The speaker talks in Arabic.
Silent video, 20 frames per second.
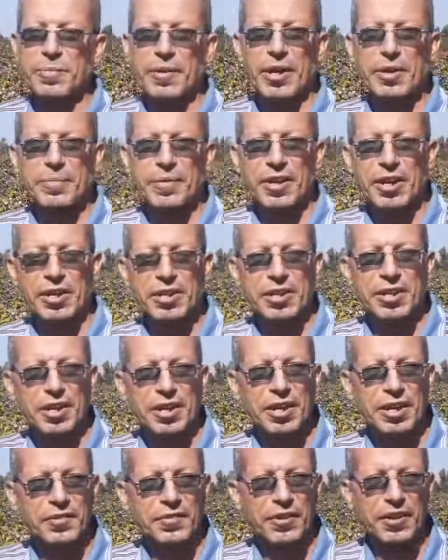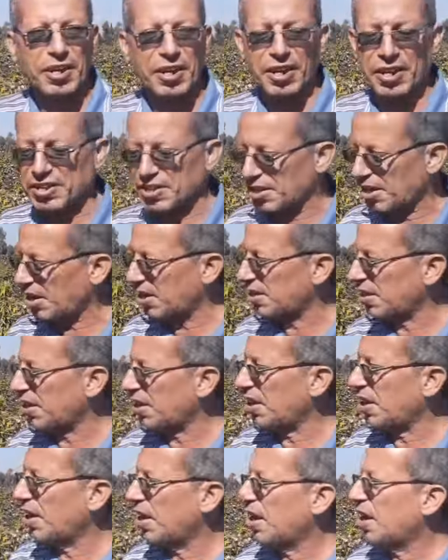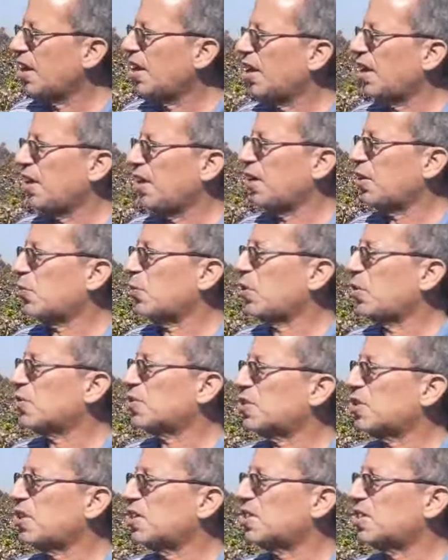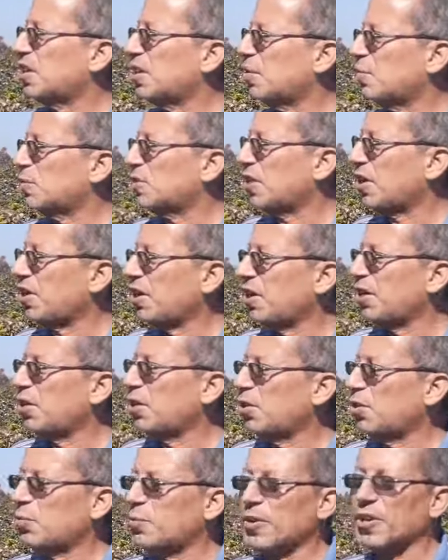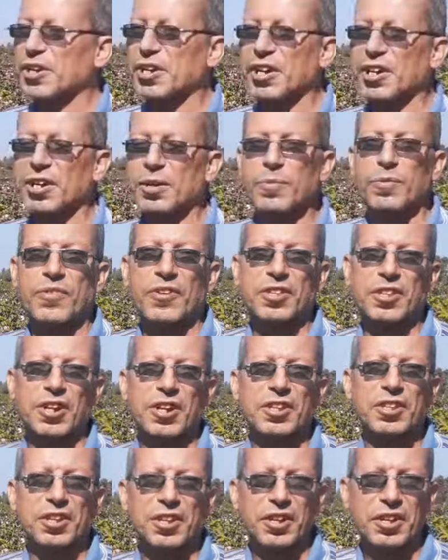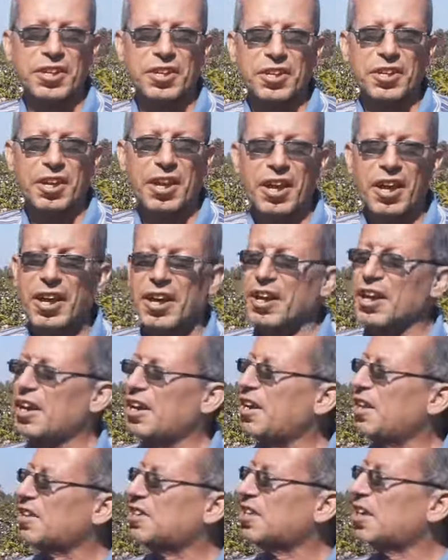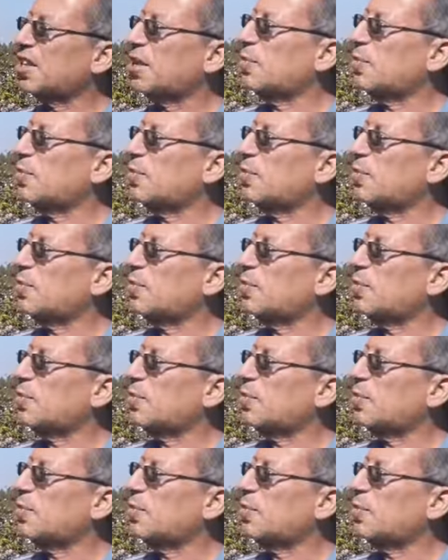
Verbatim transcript: بها البلاد آه، في خلال السنه دي احنا كنا وصينا الساده المزارعين ان هم يجربوا فترات الري. الساده